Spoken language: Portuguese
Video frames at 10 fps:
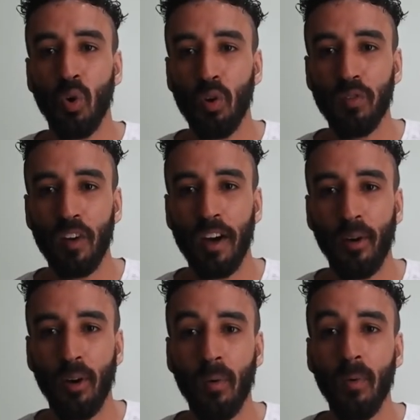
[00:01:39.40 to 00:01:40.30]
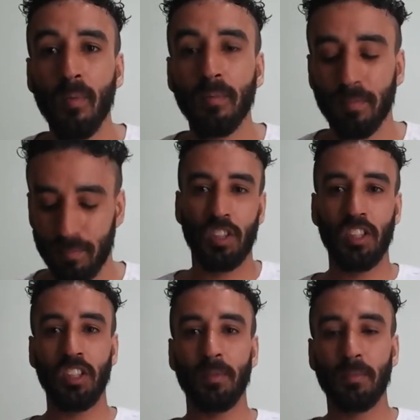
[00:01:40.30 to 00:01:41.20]
O Farol
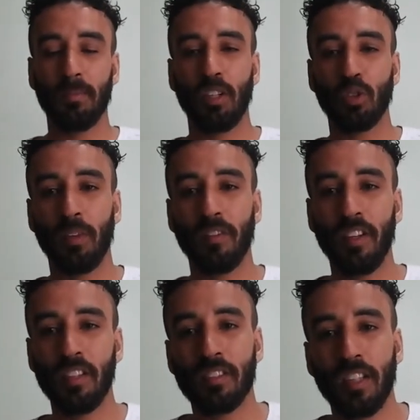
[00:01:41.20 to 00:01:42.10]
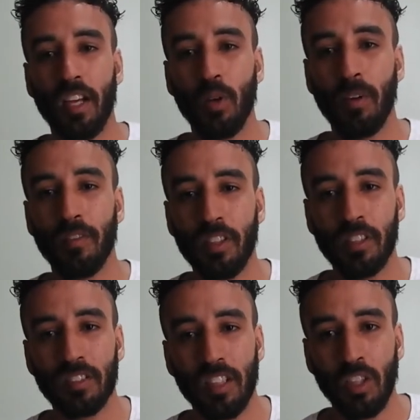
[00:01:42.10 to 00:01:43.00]
e, mais uma vez, Era Uma
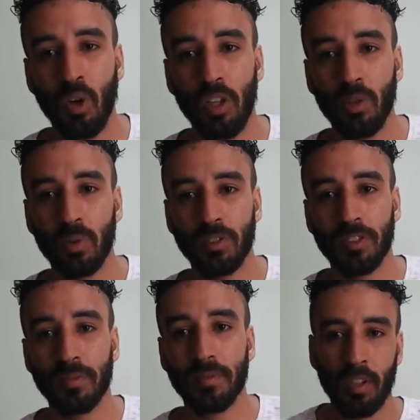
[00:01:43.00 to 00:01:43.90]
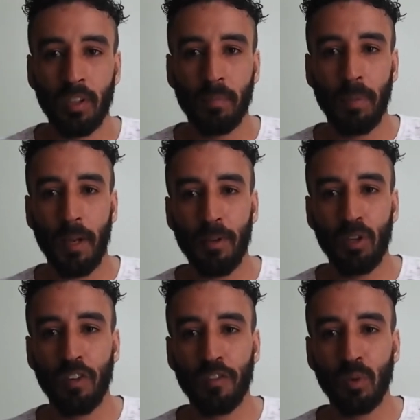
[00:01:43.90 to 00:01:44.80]
Vez em Hollywood. Para
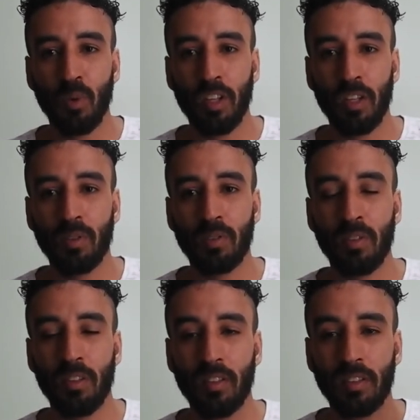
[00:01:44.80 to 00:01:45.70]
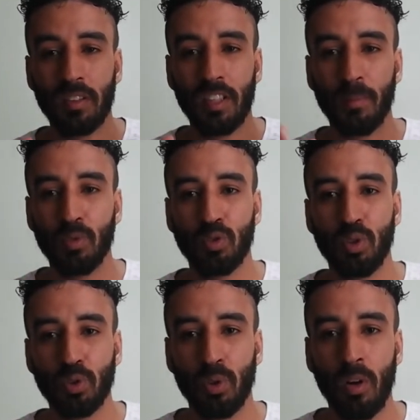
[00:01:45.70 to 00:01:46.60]
melhor figurino temos
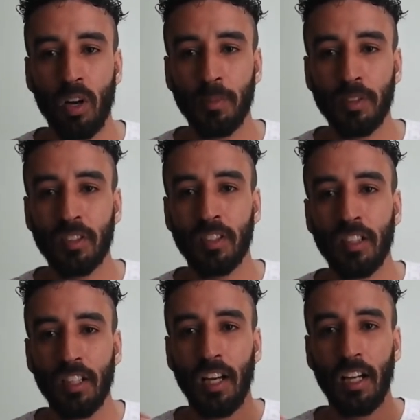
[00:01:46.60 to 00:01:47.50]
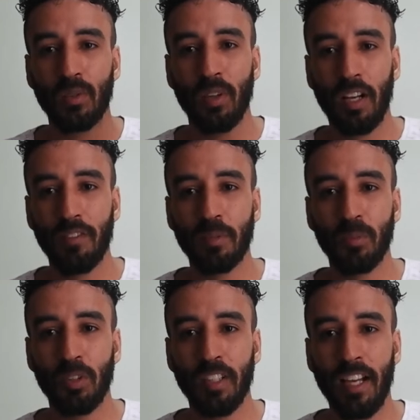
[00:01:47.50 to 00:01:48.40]
Jojo Rabbit, Adoráveis
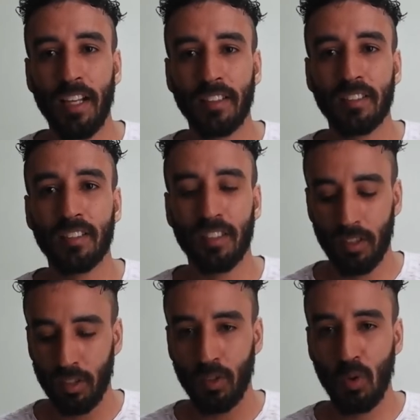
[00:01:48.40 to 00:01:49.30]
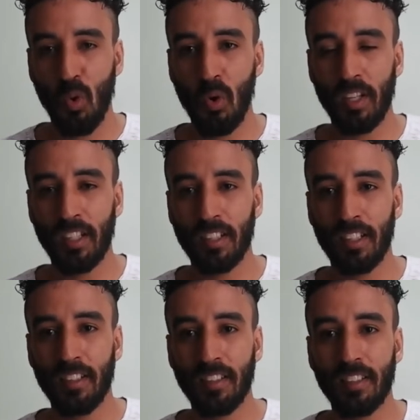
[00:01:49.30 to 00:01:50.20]
Mulheres,
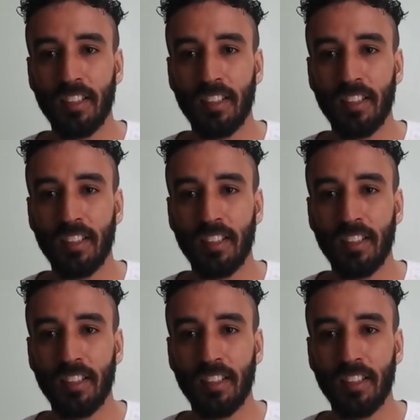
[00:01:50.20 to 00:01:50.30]
Coringa,